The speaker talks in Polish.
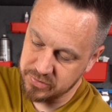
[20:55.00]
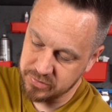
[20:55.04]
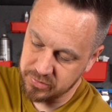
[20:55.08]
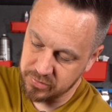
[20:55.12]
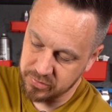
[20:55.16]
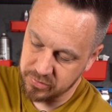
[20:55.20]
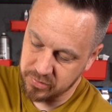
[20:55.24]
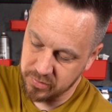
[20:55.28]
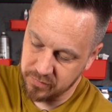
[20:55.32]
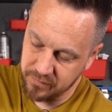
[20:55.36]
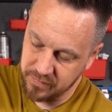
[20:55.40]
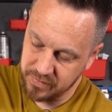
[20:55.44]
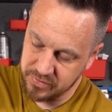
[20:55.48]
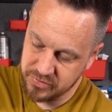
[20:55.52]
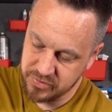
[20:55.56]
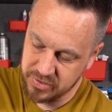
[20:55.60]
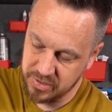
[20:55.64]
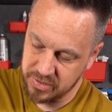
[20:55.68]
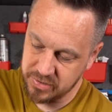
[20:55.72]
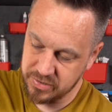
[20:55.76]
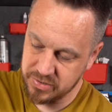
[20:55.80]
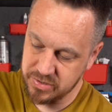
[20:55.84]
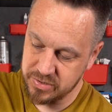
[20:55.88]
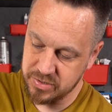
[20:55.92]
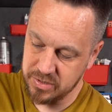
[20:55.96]
środkowej
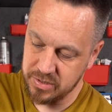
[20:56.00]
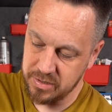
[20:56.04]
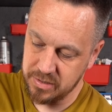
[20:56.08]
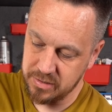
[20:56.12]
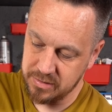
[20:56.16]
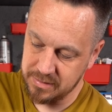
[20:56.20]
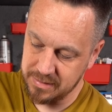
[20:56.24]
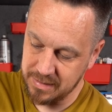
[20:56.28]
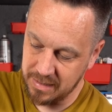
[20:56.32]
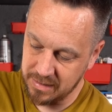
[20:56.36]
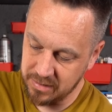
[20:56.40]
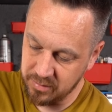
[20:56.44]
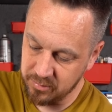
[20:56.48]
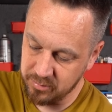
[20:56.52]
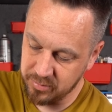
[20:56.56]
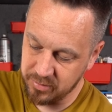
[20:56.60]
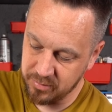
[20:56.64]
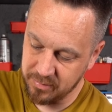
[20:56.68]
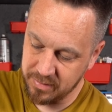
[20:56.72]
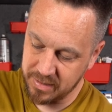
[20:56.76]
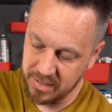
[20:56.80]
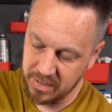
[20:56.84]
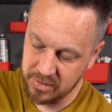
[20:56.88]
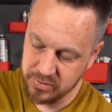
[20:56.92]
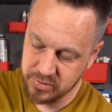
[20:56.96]
części, na tym
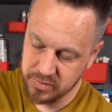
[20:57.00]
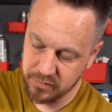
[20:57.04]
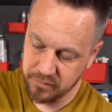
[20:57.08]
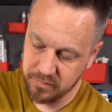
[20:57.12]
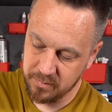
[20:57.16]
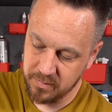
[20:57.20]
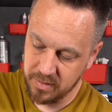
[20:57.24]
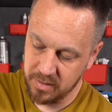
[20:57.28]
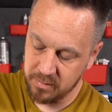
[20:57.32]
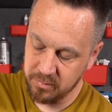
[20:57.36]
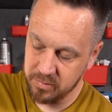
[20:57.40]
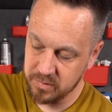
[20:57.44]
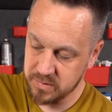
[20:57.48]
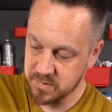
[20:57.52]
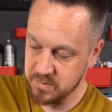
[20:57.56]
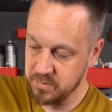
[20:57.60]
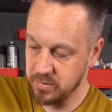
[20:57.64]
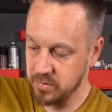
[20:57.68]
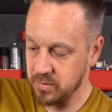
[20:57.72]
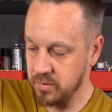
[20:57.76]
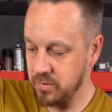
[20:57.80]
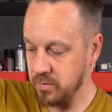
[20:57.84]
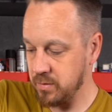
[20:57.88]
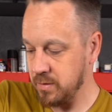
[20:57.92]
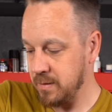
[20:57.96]
pomarańczowym albo z
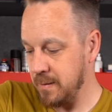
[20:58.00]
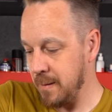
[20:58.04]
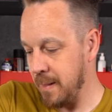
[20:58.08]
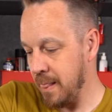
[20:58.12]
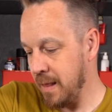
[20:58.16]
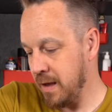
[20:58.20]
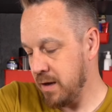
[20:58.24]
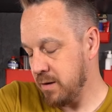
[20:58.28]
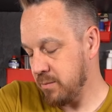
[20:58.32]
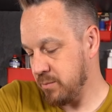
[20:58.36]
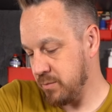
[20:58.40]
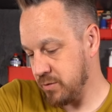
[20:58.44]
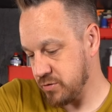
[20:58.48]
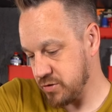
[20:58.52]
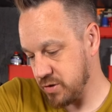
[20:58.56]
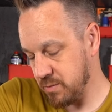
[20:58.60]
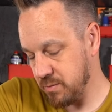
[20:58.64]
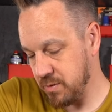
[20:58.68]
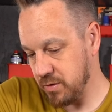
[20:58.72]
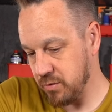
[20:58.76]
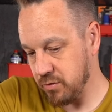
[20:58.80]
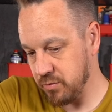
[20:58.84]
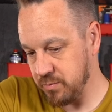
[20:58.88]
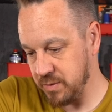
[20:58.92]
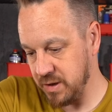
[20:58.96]
boku
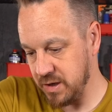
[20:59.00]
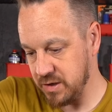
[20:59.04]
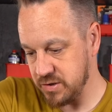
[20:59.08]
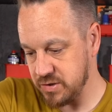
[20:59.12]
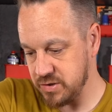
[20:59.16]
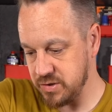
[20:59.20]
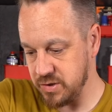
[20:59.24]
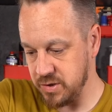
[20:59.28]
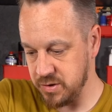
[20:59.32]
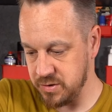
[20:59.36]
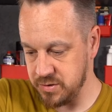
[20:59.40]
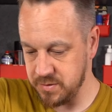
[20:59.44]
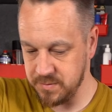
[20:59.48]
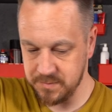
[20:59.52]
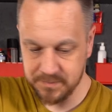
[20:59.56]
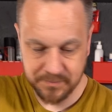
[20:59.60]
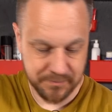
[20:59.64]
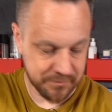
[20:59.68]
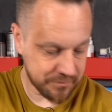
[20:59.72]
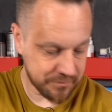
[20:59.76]
możemy umieścić.